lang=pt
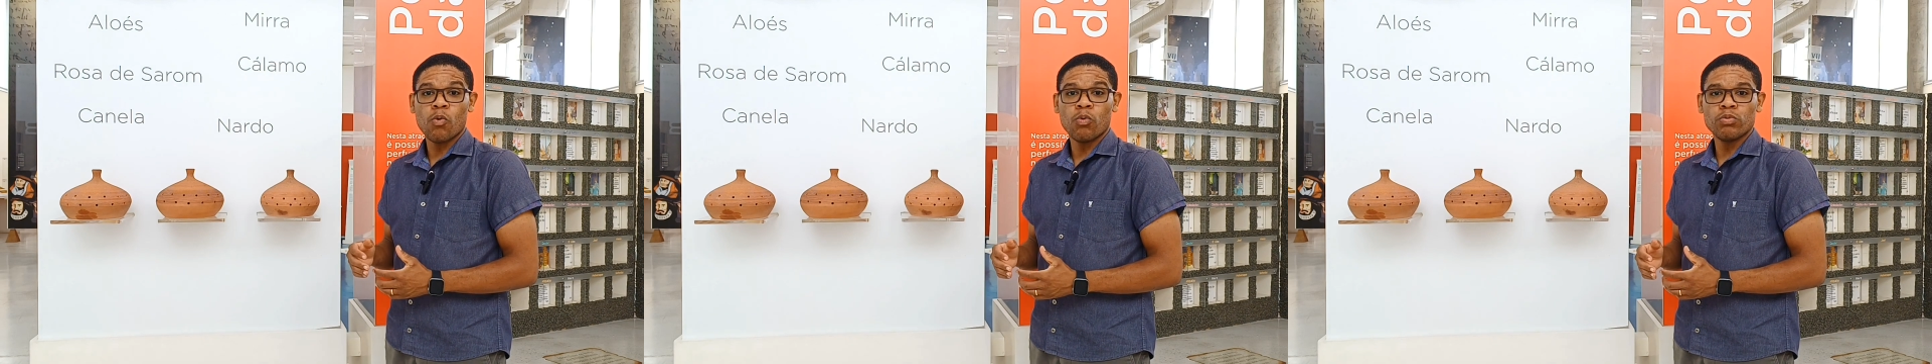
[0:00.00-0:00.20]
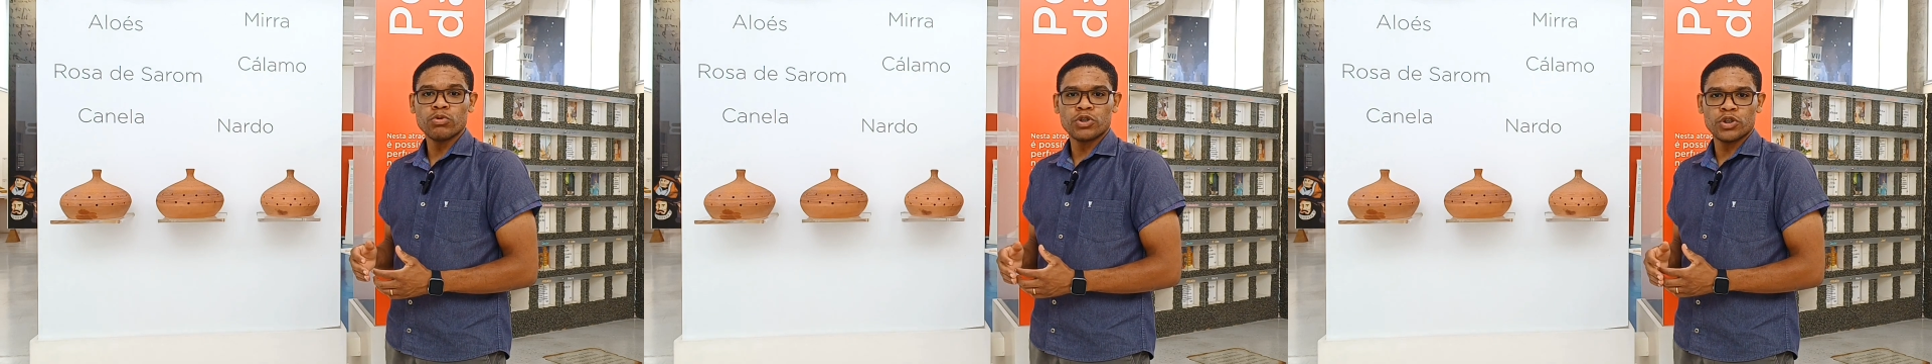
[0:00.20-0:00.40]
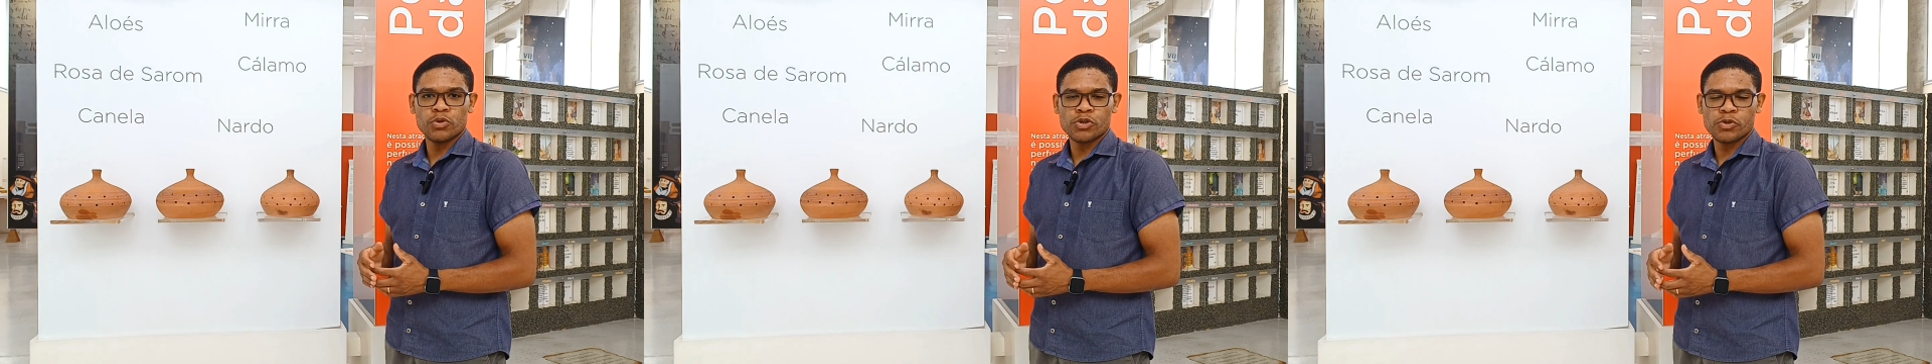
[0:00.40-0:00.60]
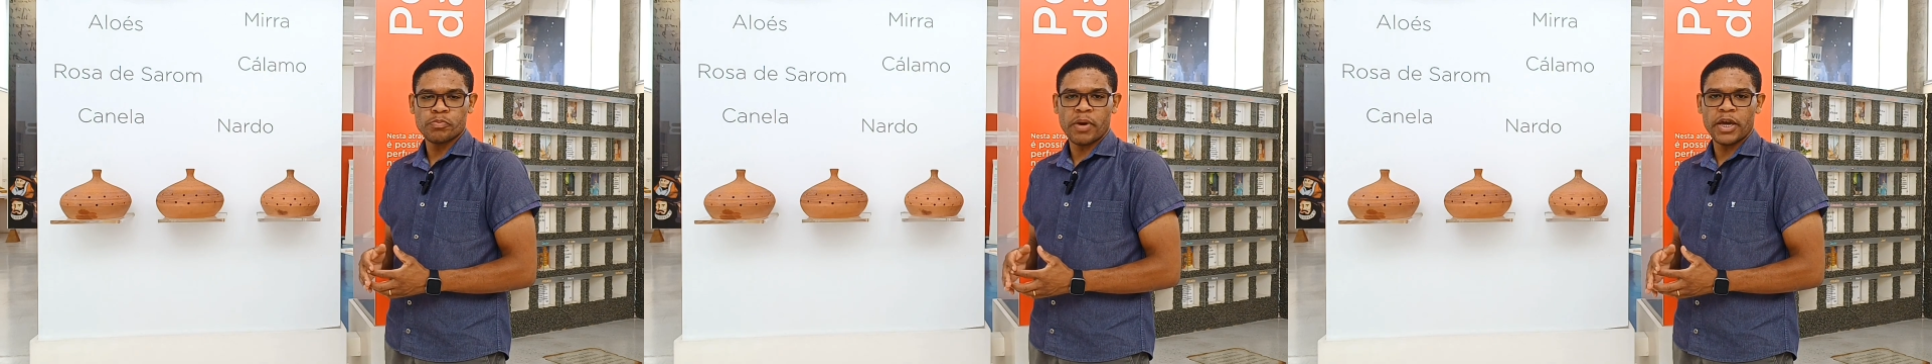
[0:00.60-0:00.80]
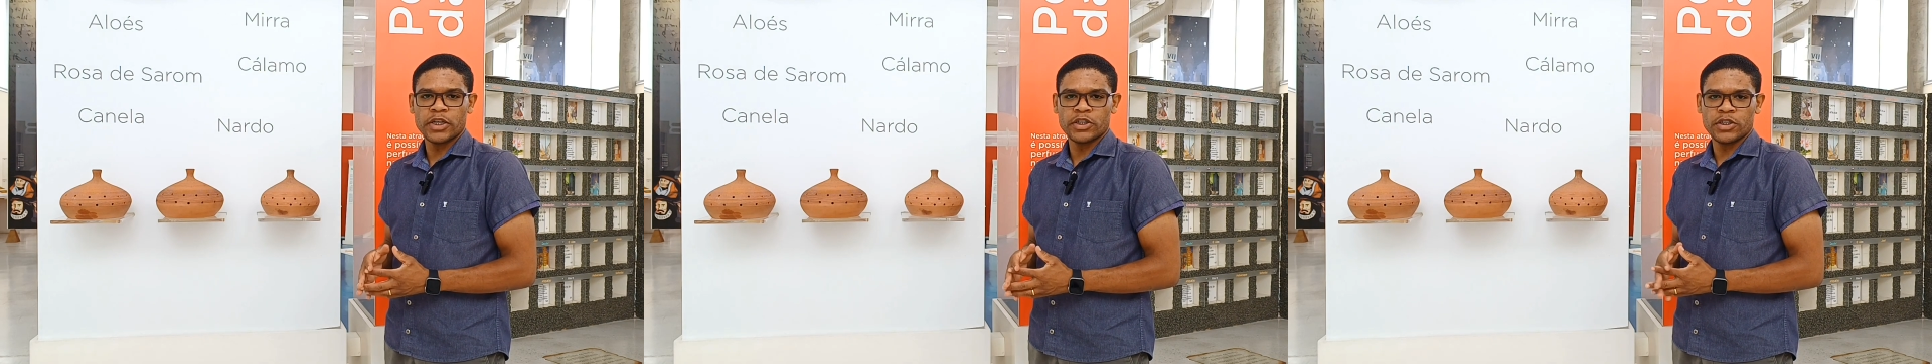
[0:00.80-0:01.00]
unge os
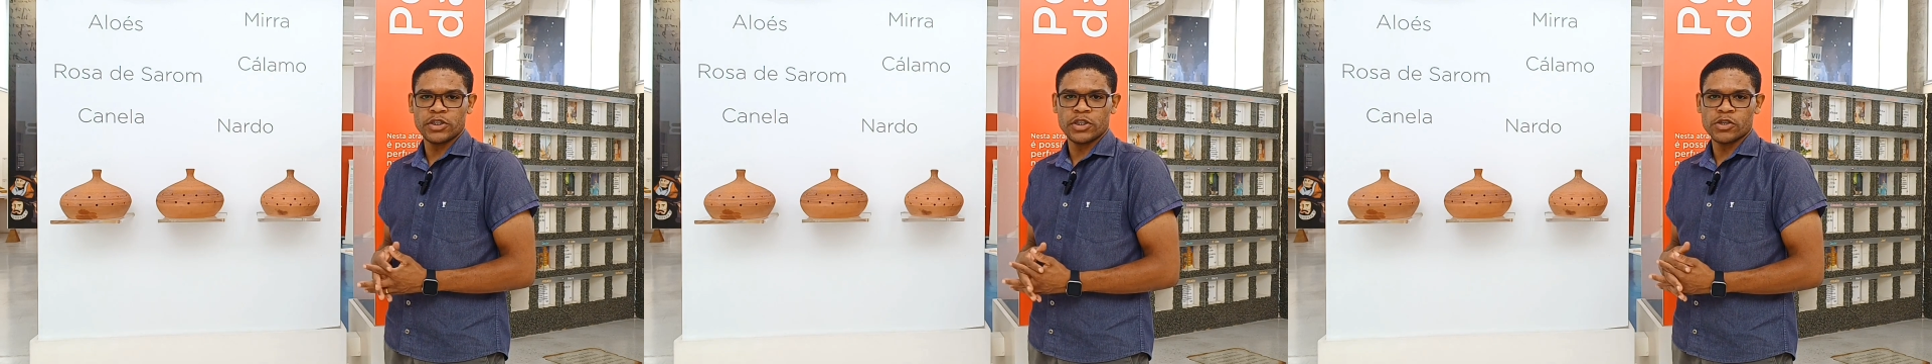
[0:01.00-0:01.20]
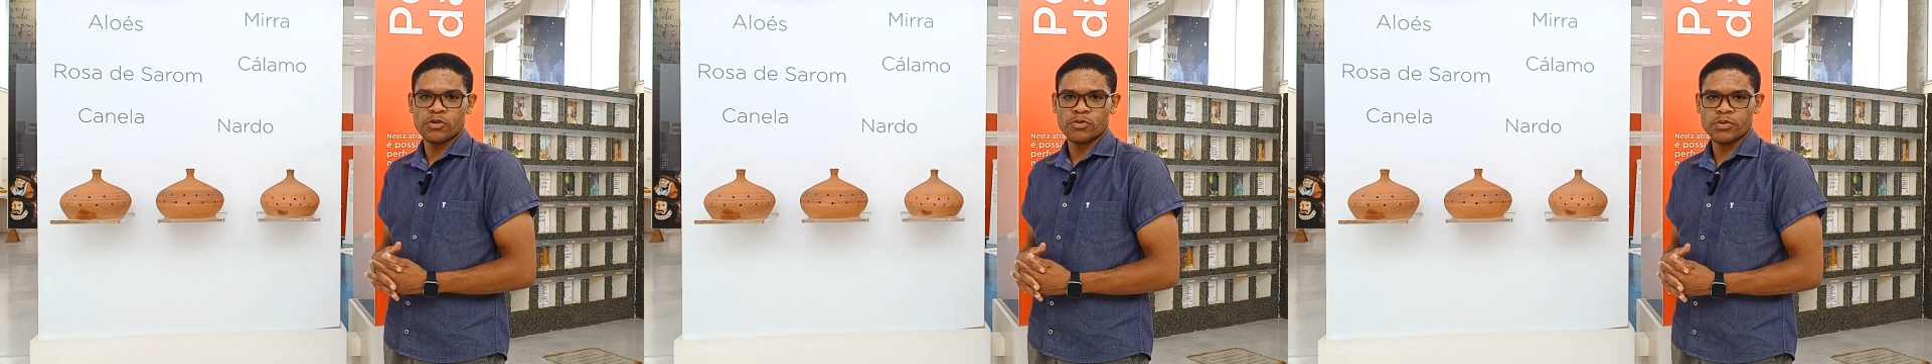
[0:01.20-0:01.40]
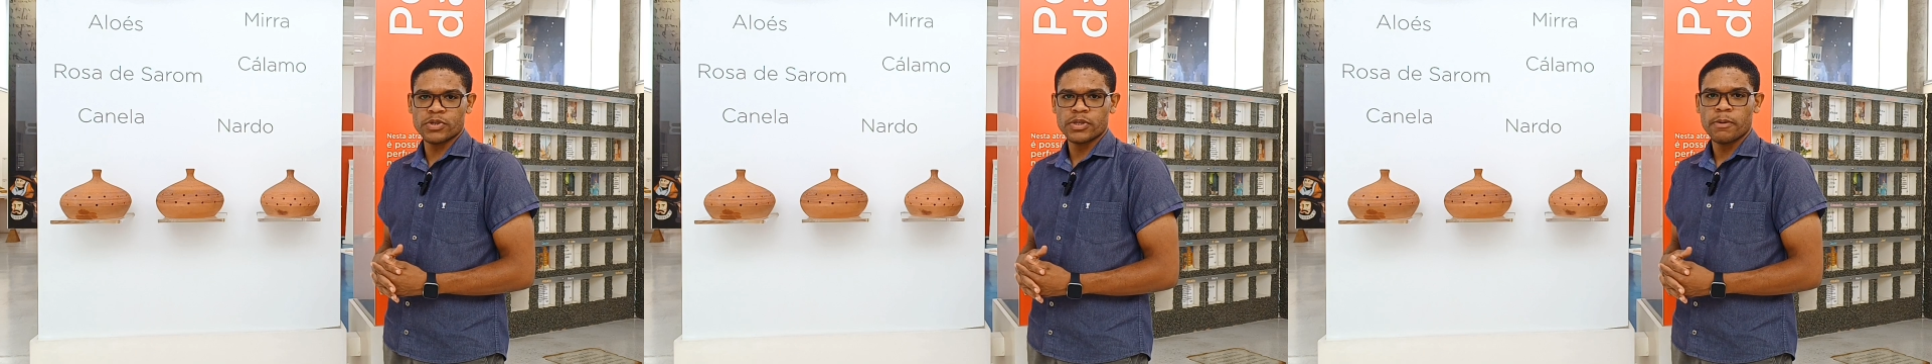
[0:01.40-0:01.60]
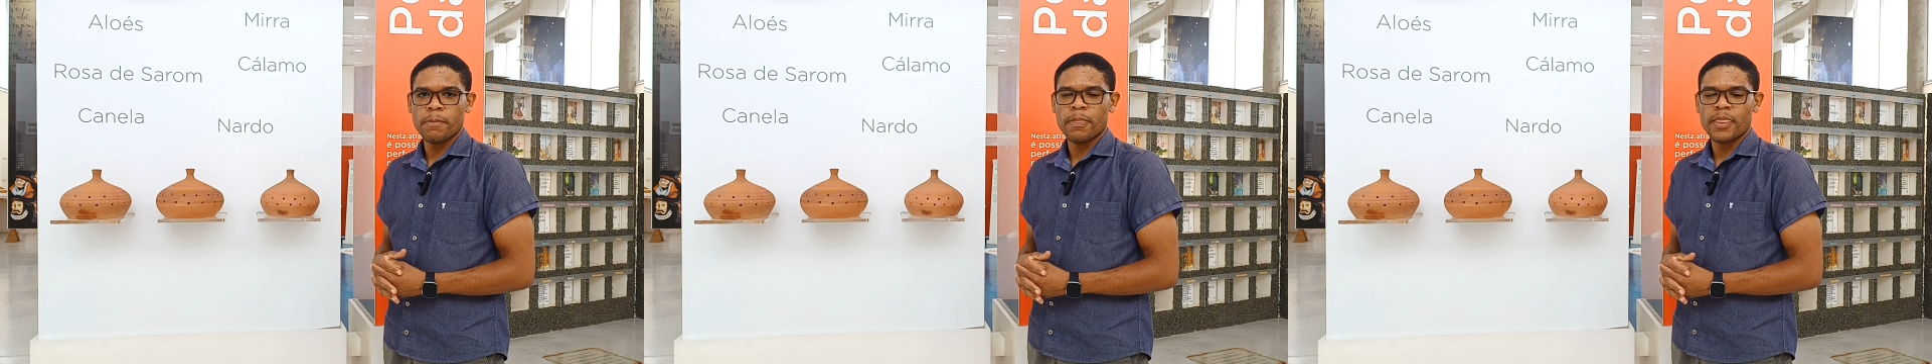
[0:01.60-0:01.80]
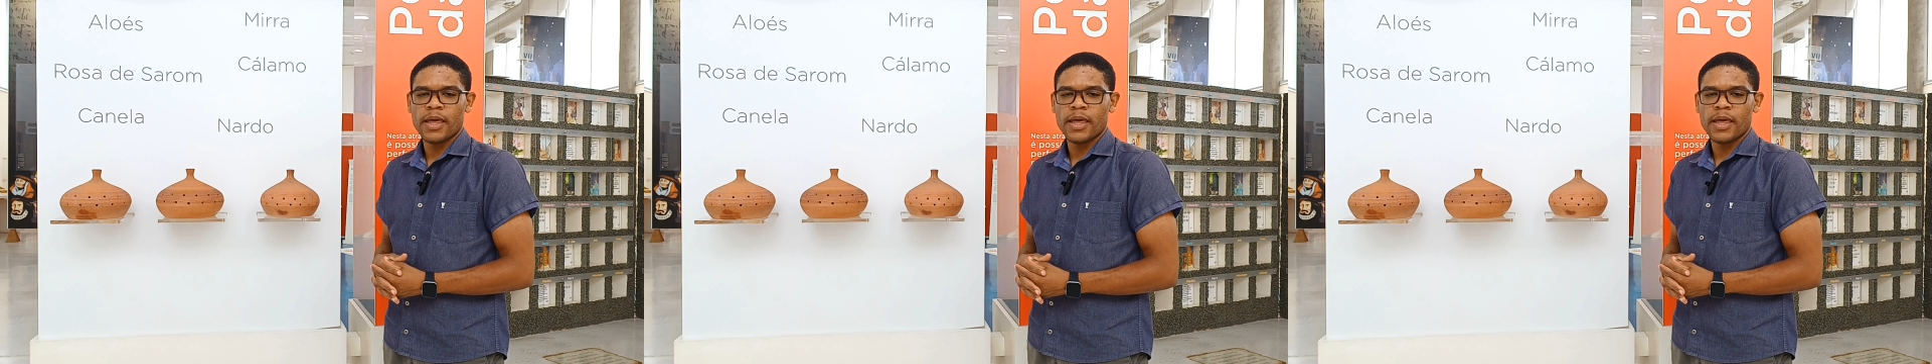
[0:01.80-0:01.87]
pés de Jesus,